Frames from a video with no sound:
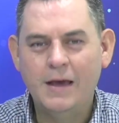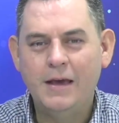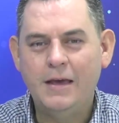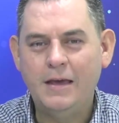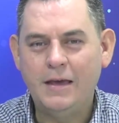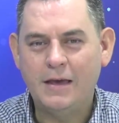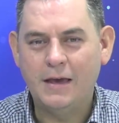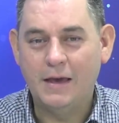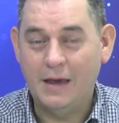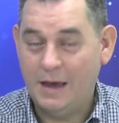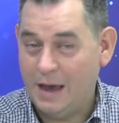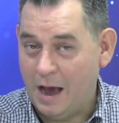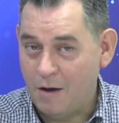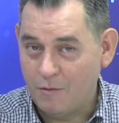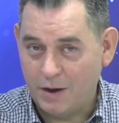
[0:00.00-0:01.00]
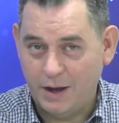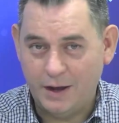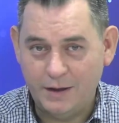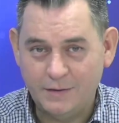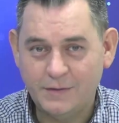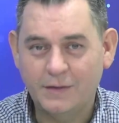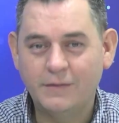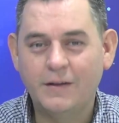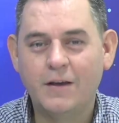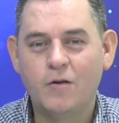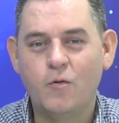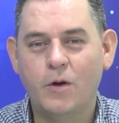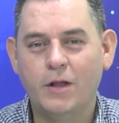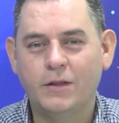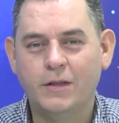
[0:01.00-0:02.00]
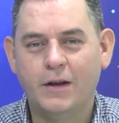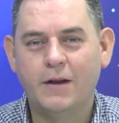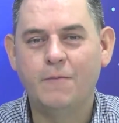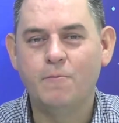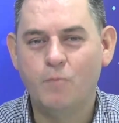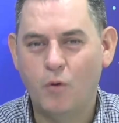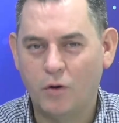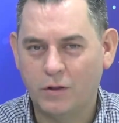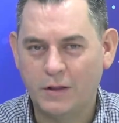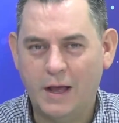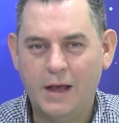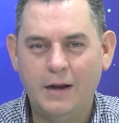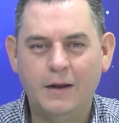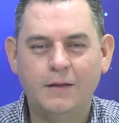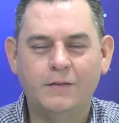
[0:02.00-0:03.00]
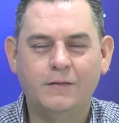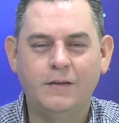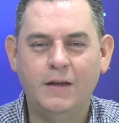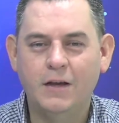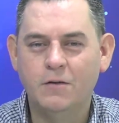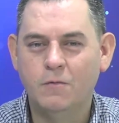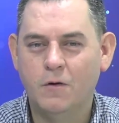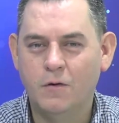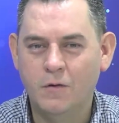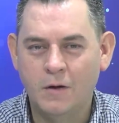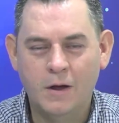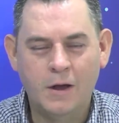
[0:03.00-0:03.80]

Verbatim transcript: y que aunque estas se encuentren en portales, sí, como